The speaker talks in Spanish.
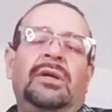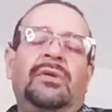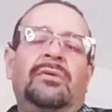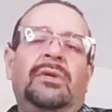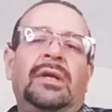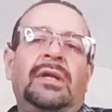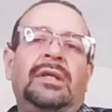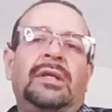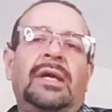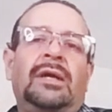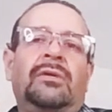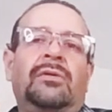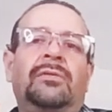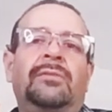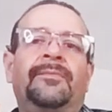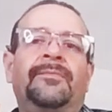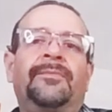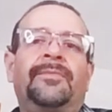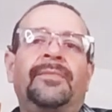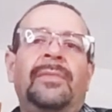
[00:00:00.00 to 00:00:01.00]
un atajo
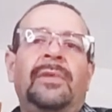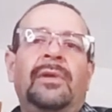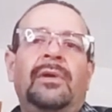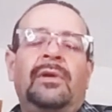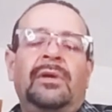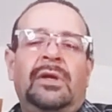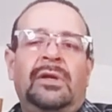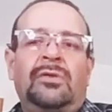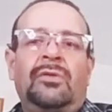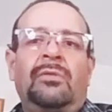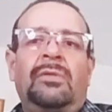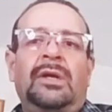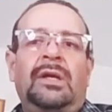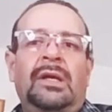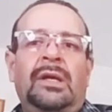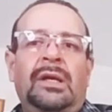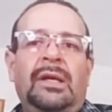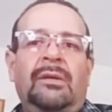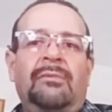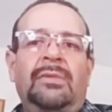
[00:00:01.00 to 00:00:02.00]
que tomar
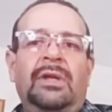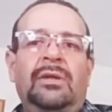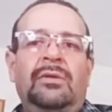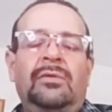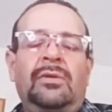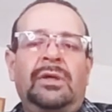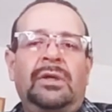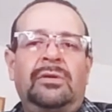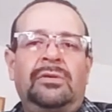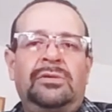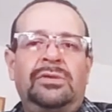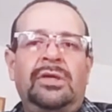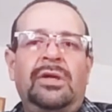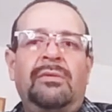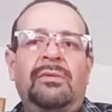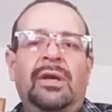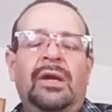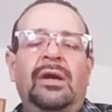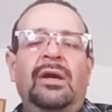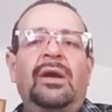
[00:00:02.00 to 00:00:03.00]
el camino que nos
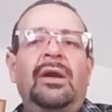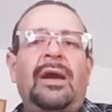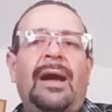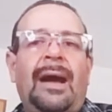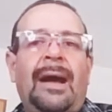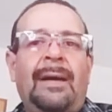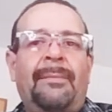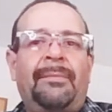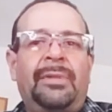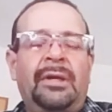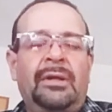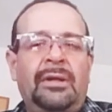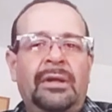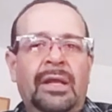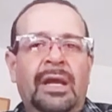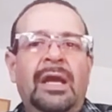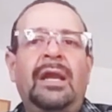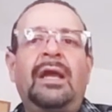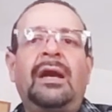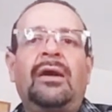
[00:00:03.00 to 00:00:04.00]
lleve a
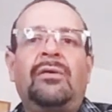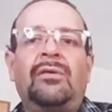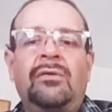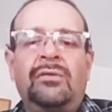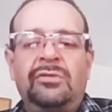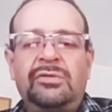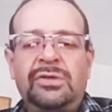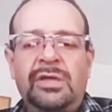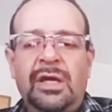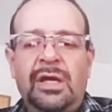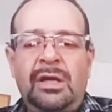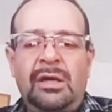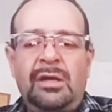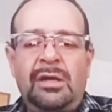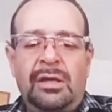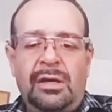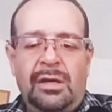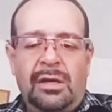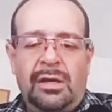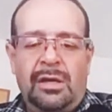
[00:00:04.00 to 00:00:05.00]
aprender y a conocer
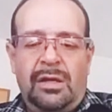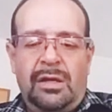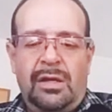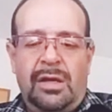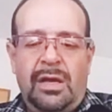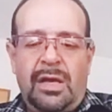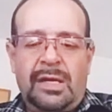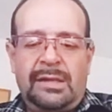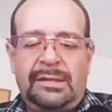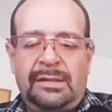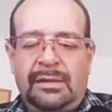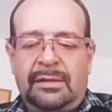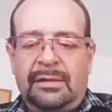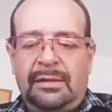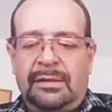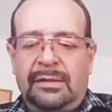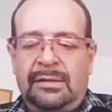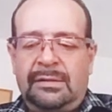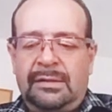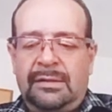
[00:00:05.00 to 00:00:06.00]
y hacer de
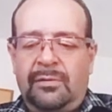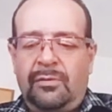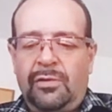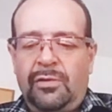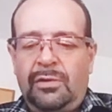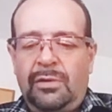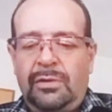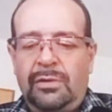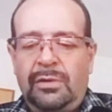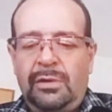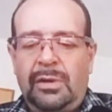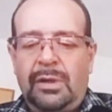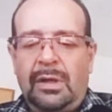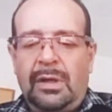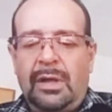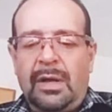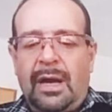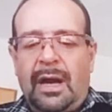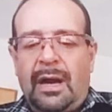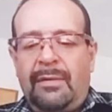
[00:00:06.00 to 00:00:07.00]
testimonio.
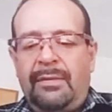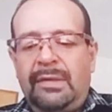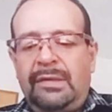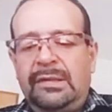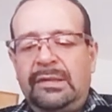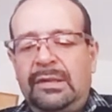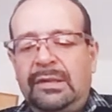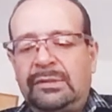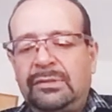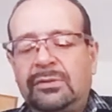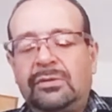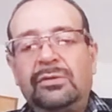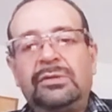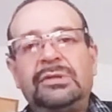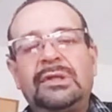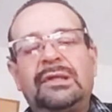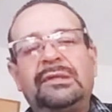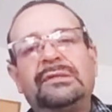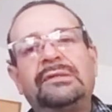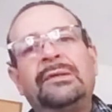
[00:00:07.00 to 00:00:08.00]
A veces las
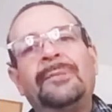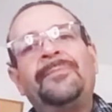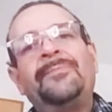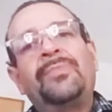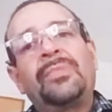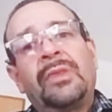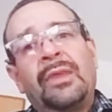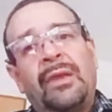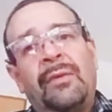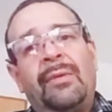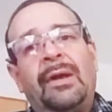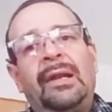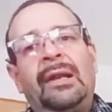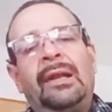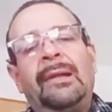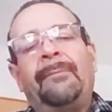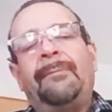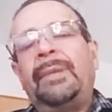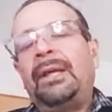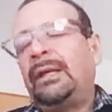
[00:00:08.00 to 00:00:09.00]
cosas que valen
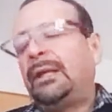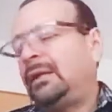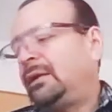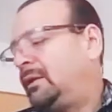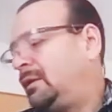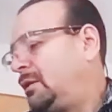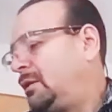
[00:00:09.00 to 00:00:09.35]
la pena